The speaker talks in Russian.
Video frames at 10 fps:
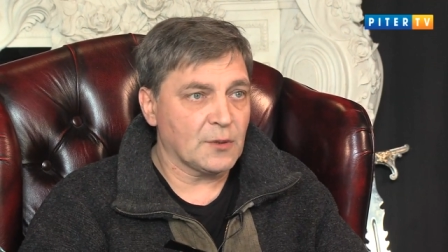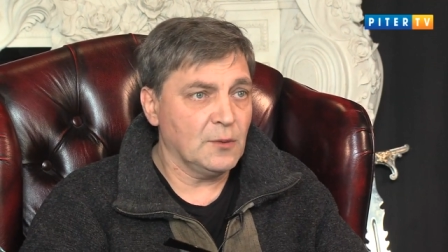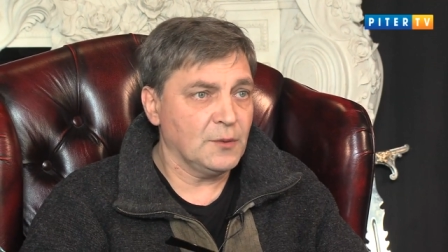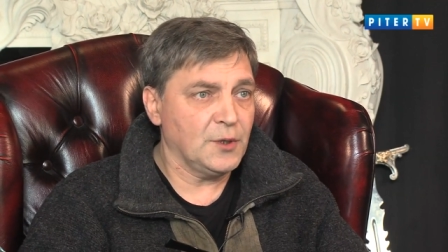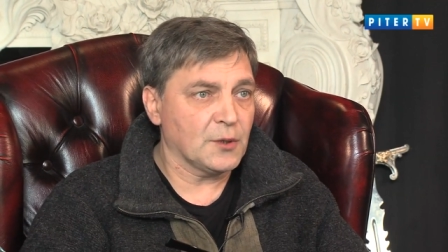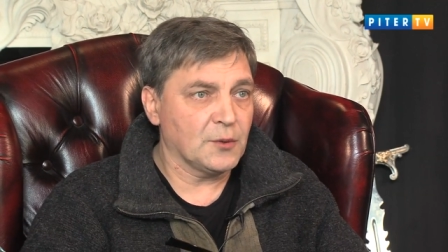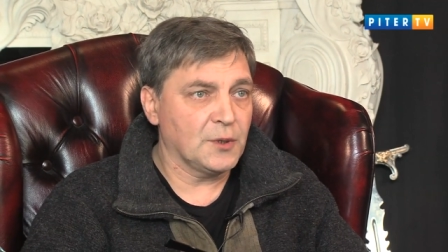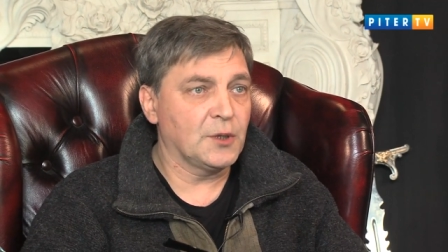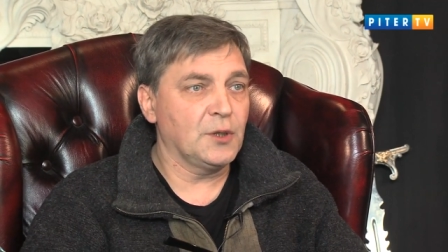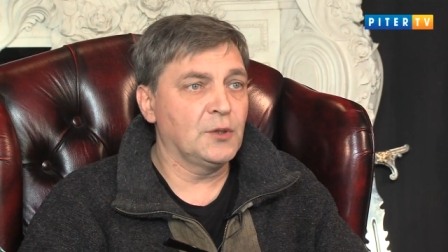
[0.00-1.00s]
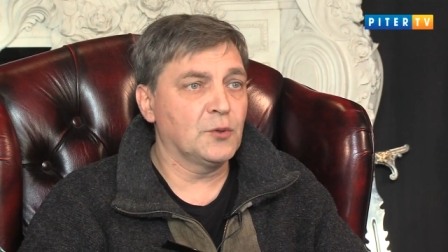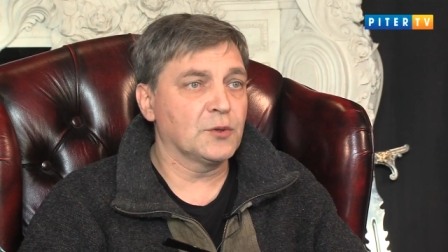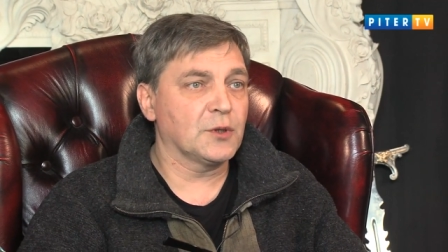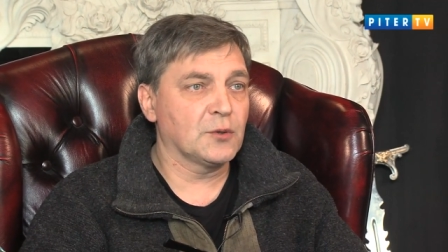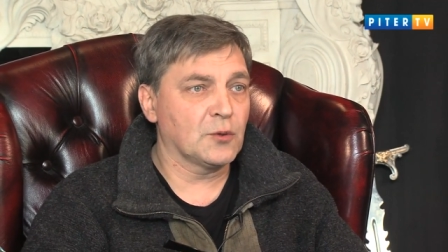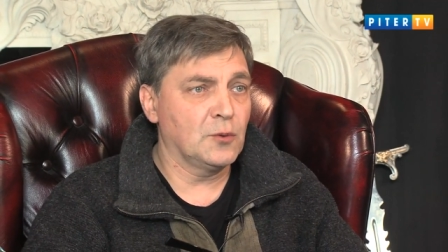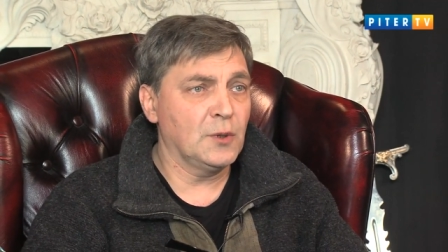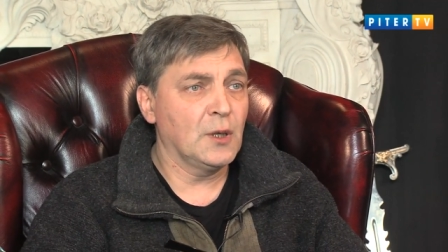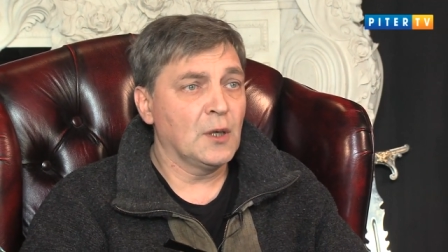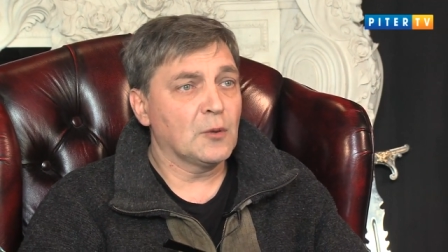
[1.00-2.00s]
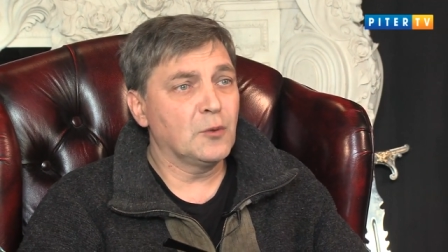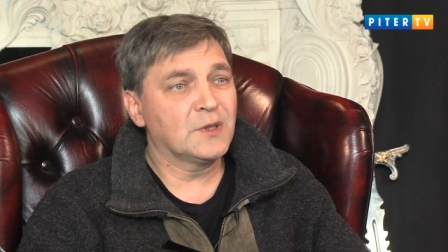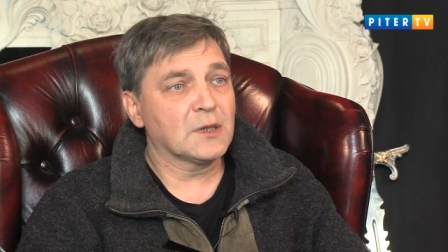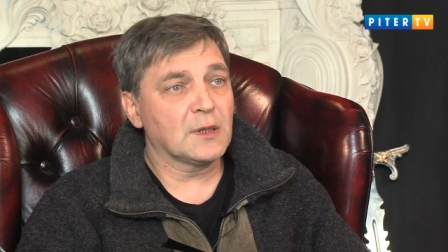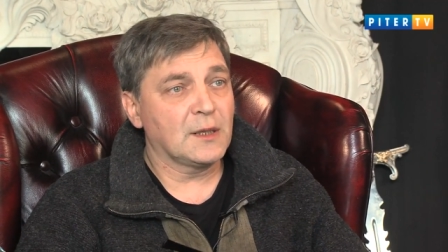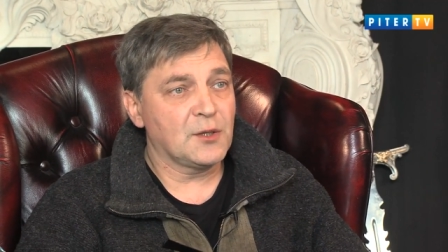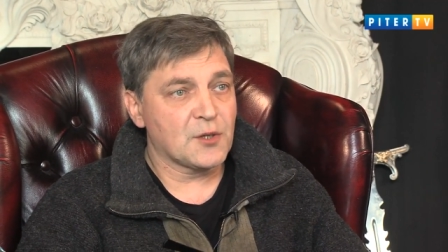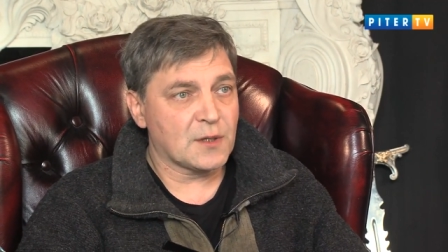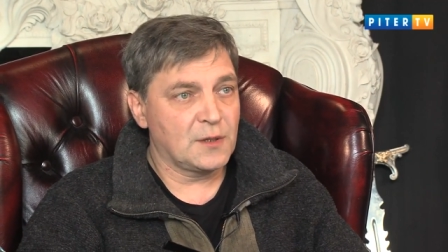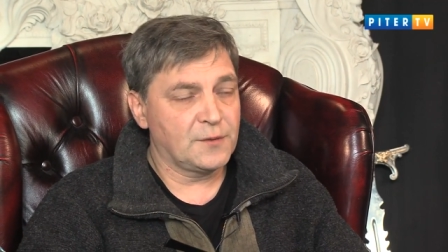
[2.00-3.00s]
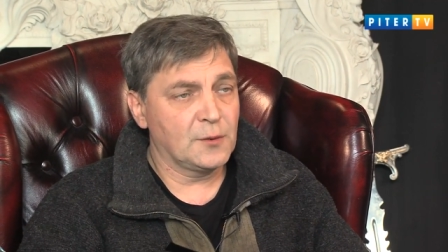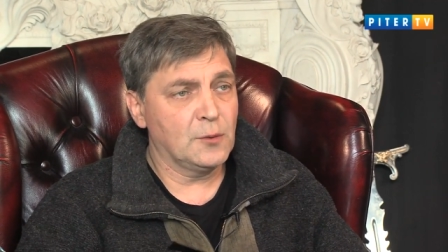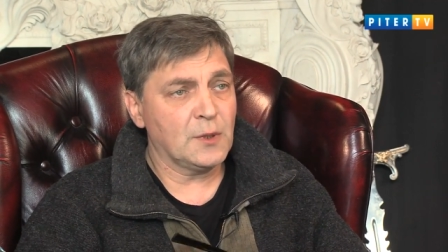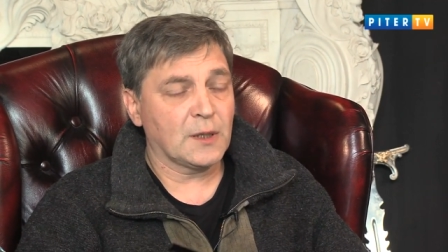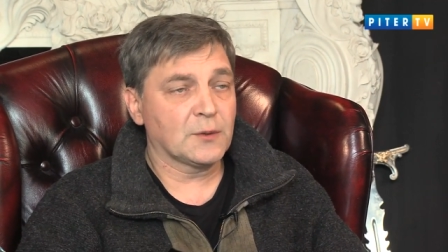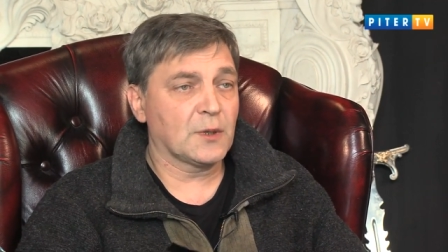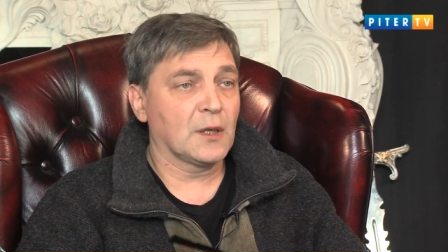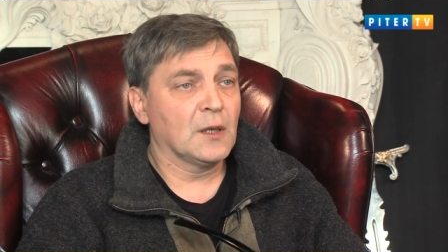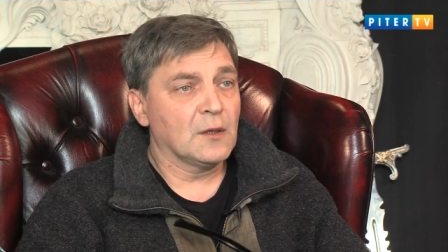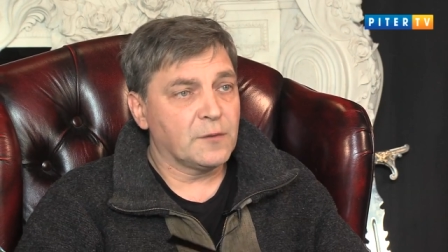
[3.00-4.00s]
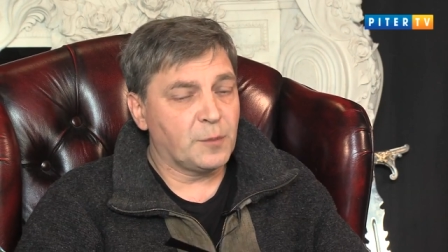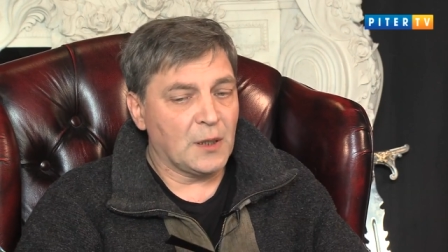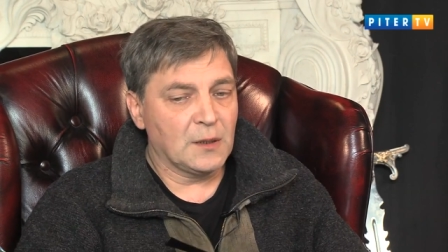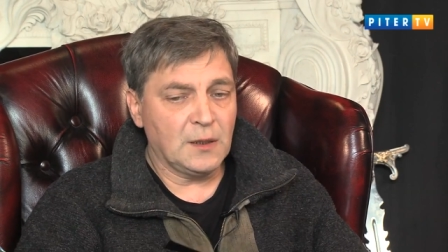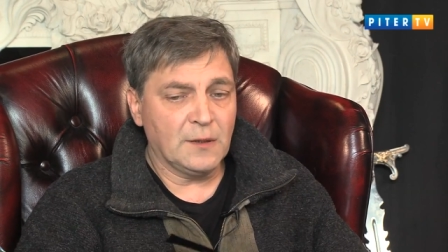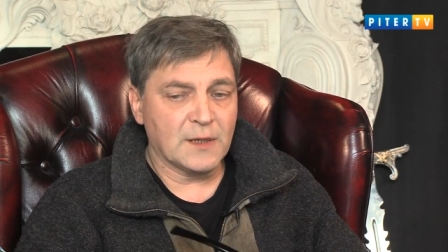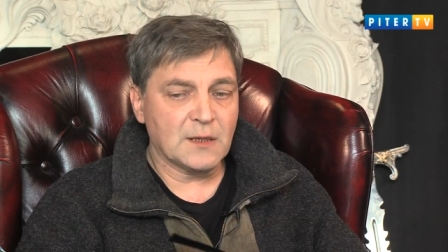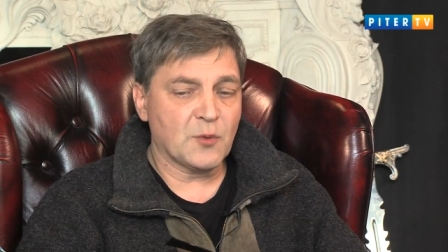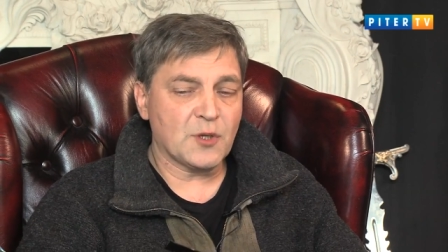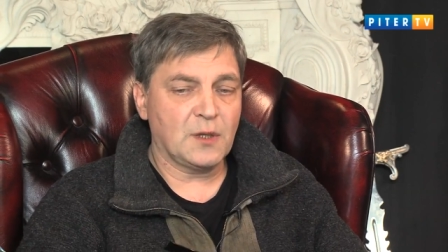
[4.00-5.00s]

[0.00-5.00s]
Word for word: Ну, нет, это и тот, и другой культурологические фигуры, которые вполне возможно